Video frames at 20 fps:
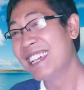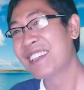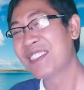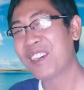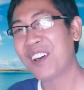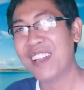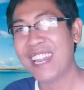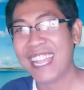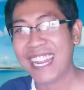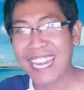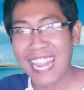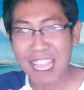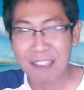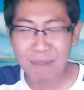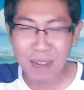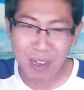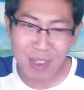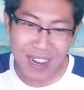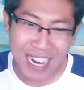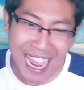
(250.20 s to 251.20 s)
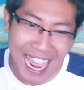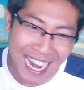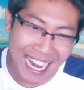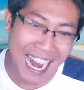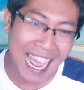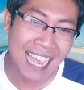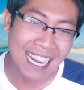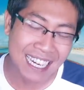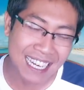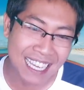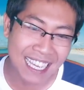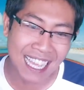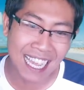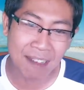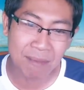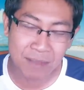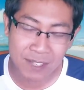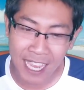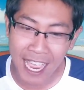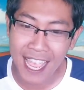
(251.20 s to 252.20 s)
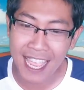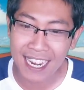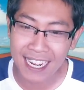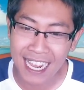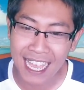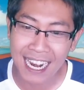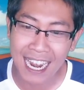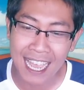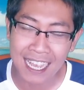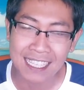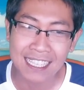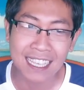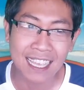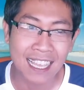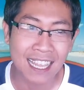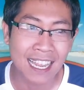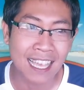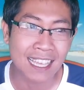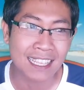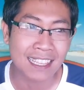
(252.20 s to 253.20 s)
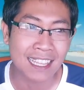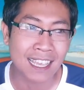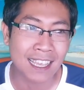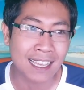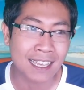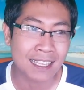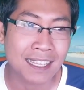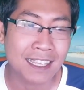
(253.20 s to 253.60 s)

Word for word: ตอนเด็กๆมันก็น่ารักนะครับ ใช่น่ารักจริงแหละ แต่